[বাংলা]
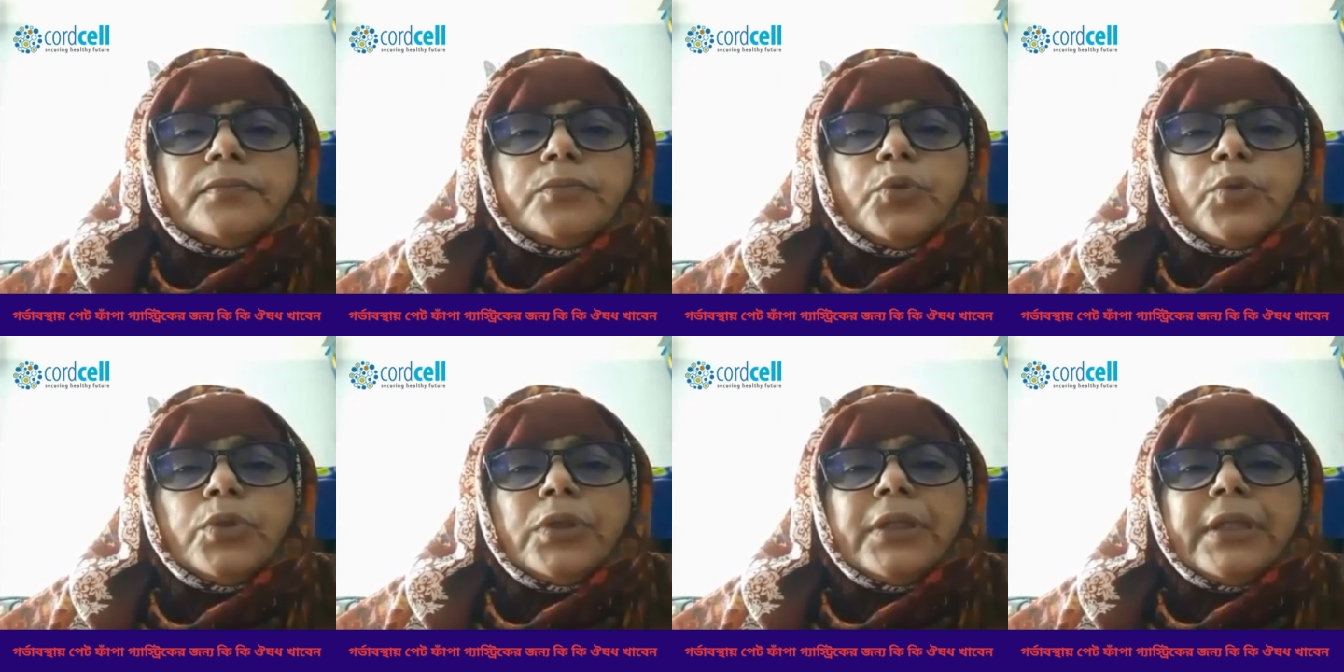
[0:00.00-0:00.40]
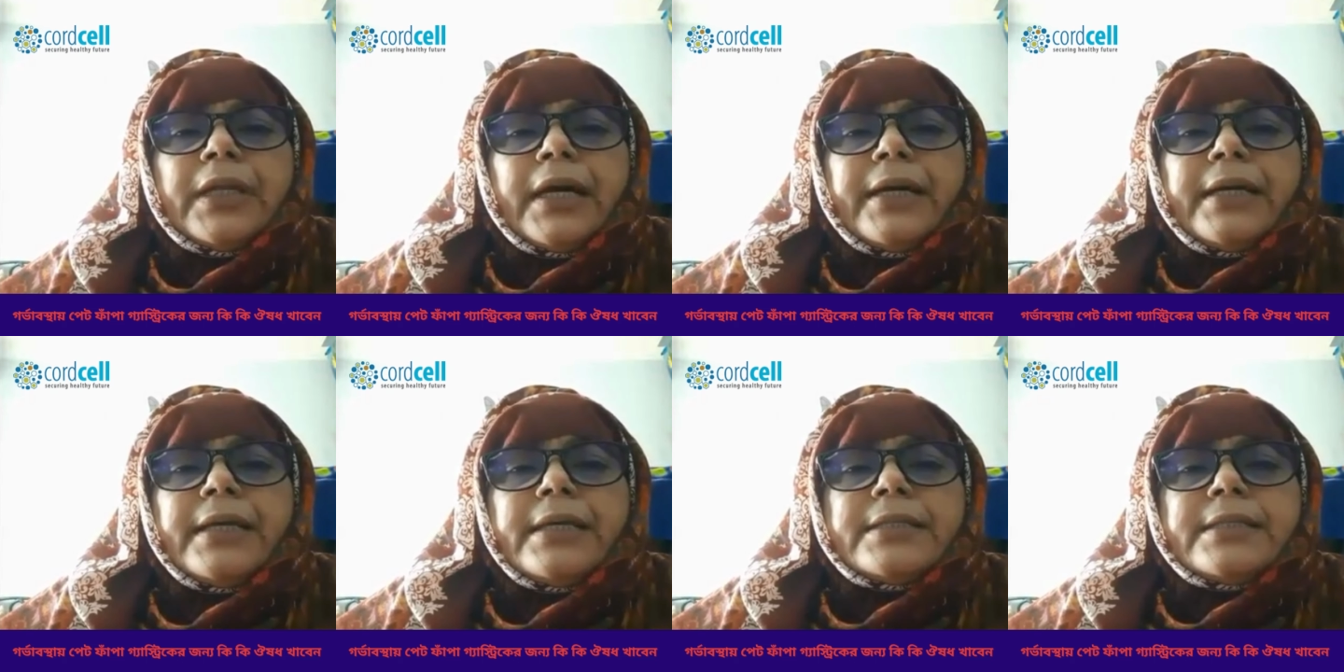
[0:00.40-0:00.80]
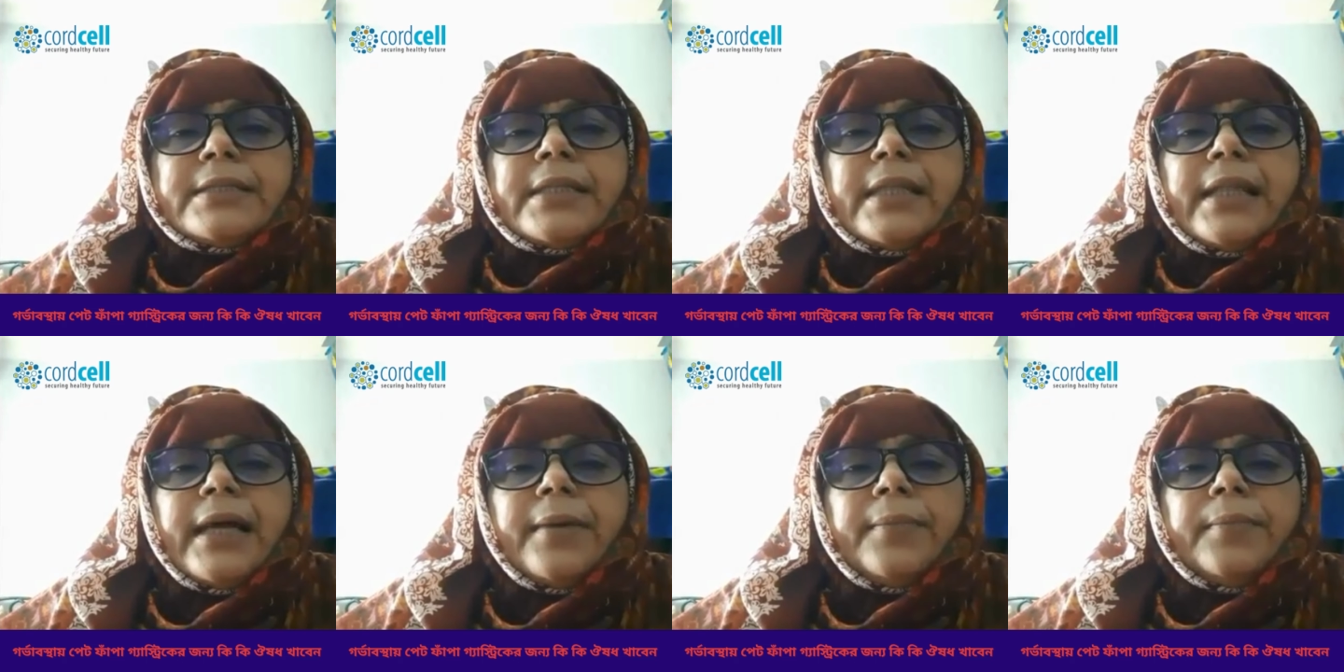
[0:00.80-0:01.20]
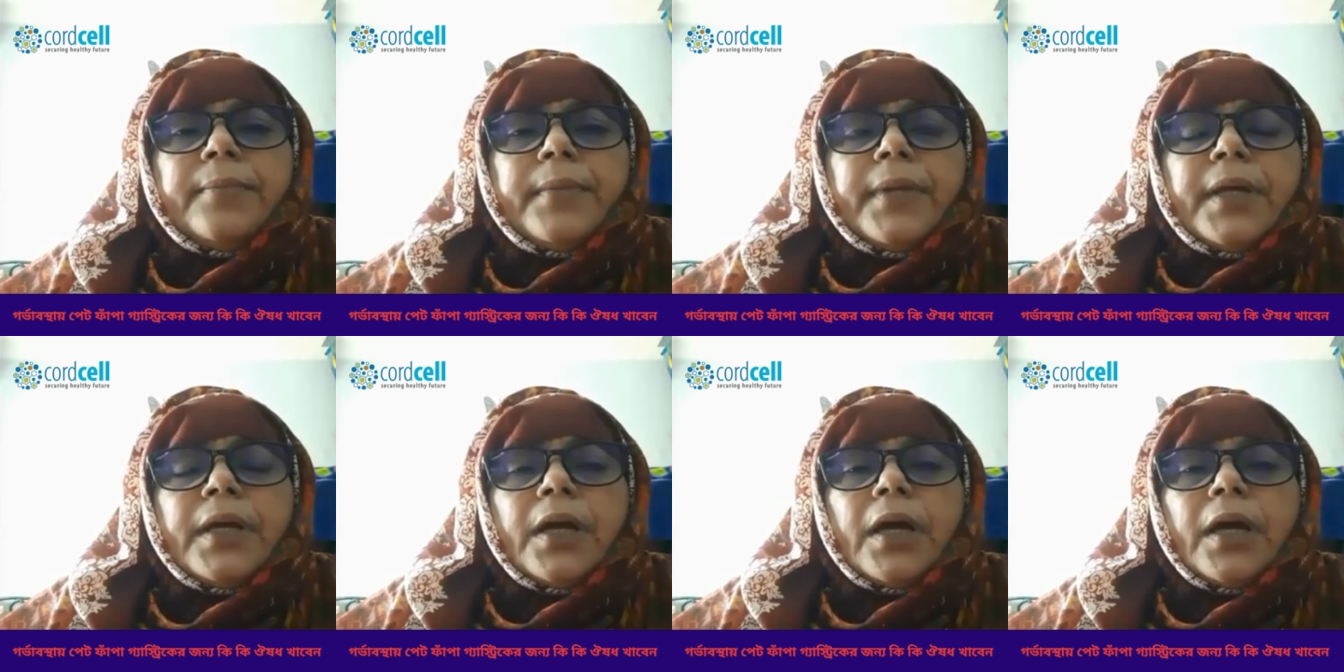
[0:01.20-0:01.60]
মুন্তাই ইসলাম
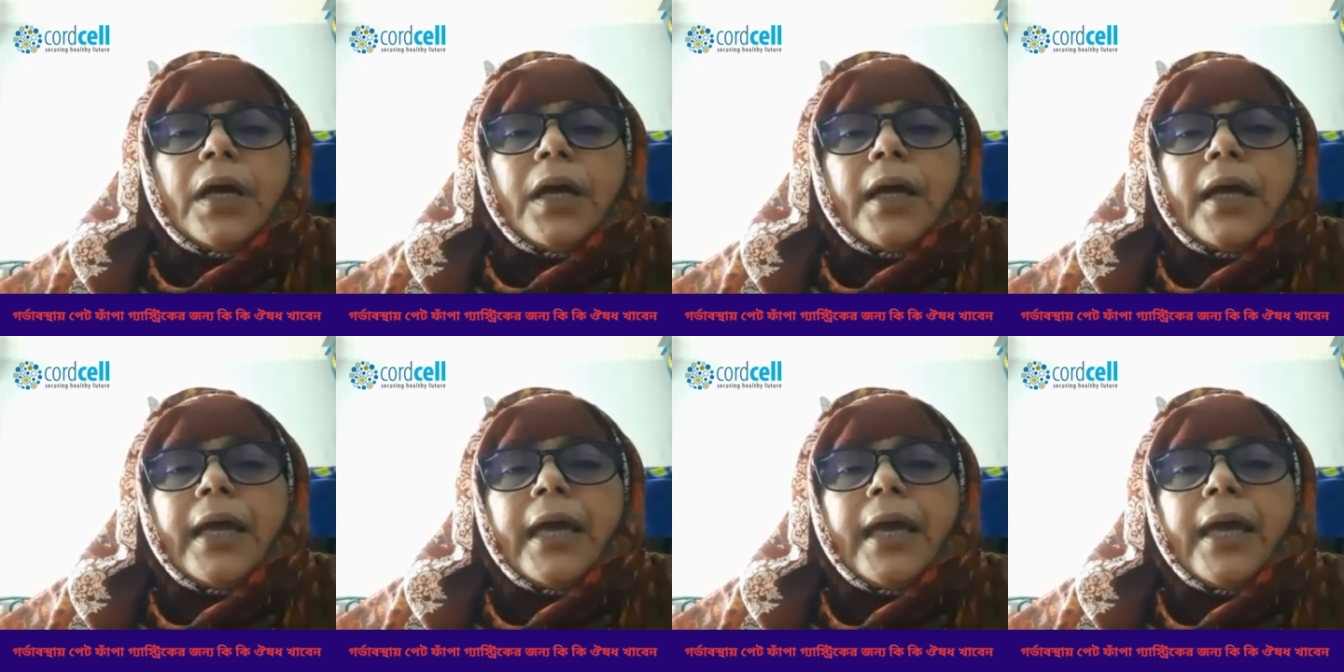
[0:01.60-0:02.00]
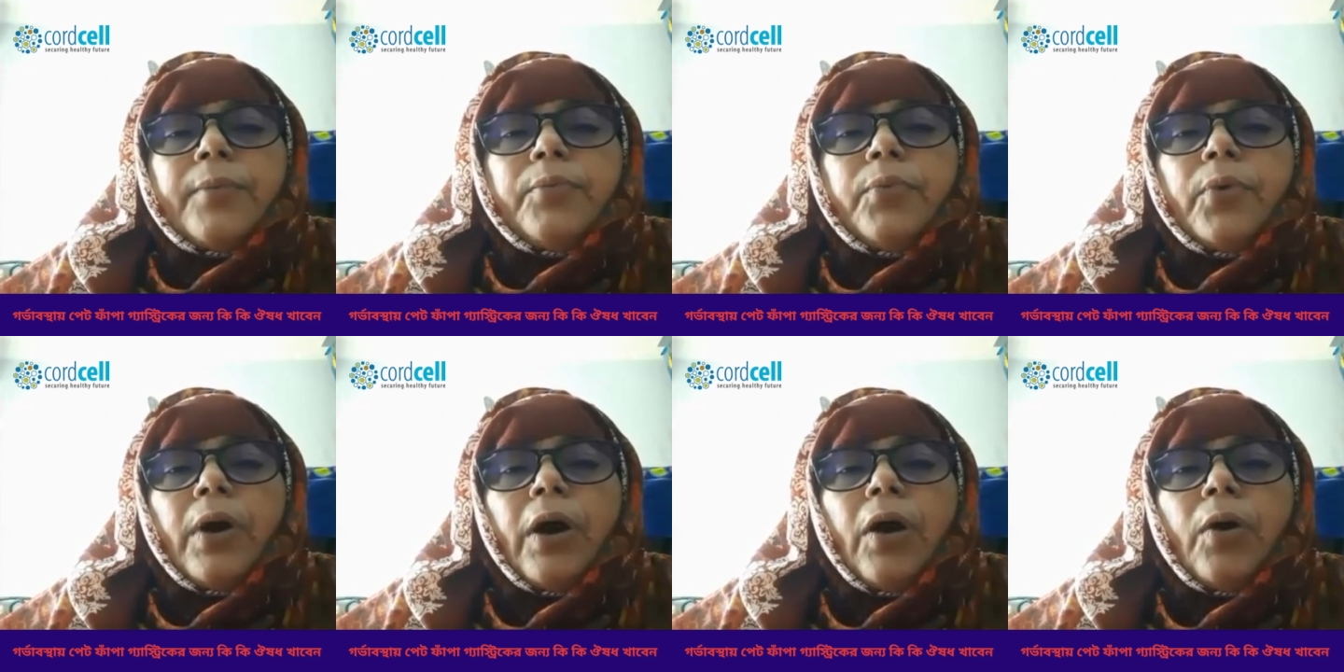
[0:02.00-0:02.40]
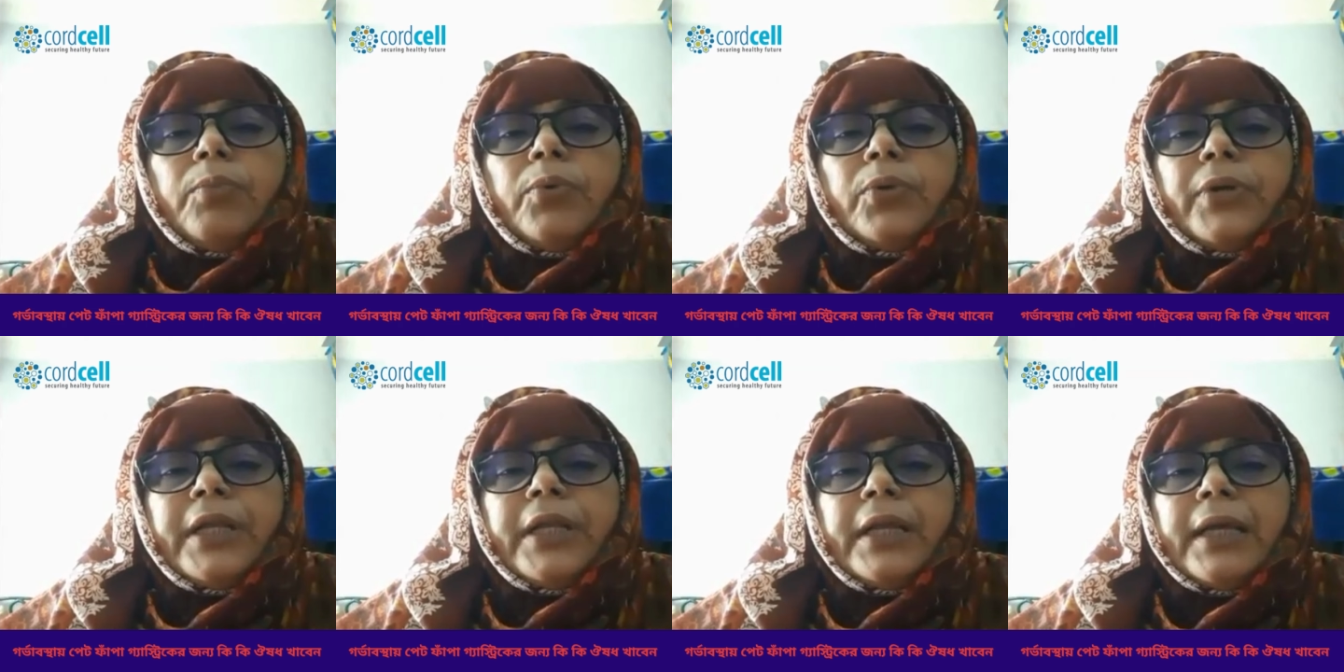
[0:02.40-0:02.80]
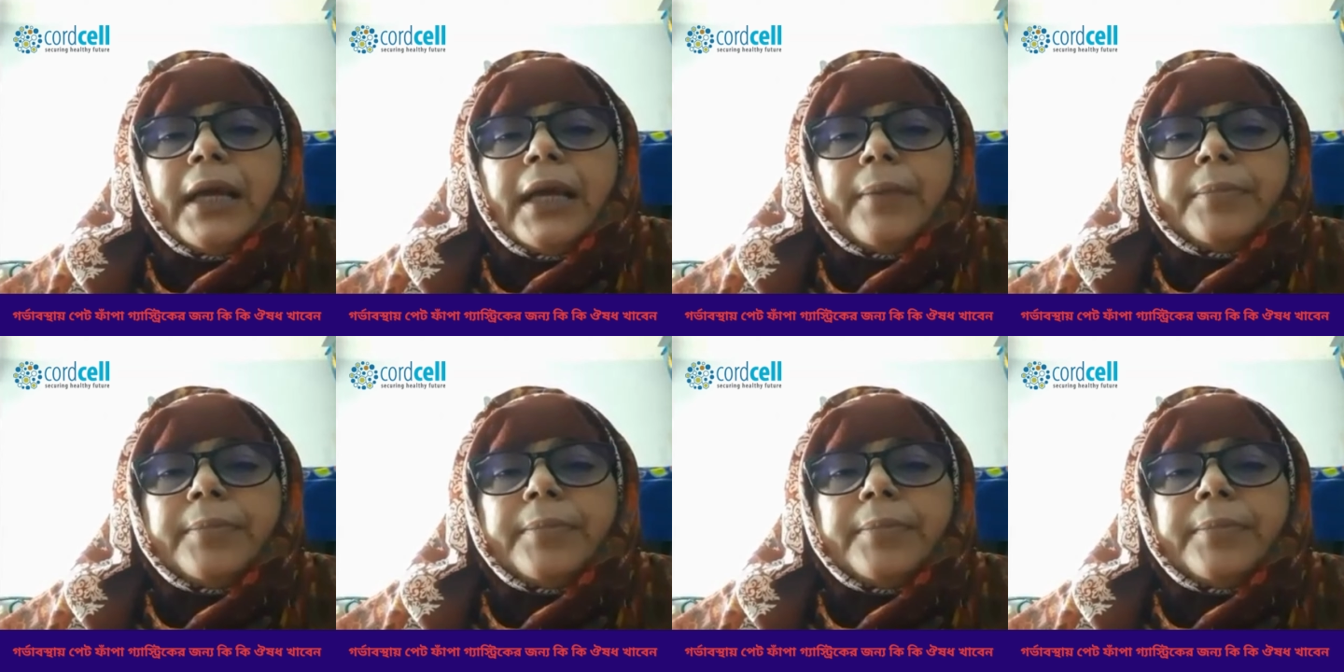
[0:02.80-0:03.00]
অবনি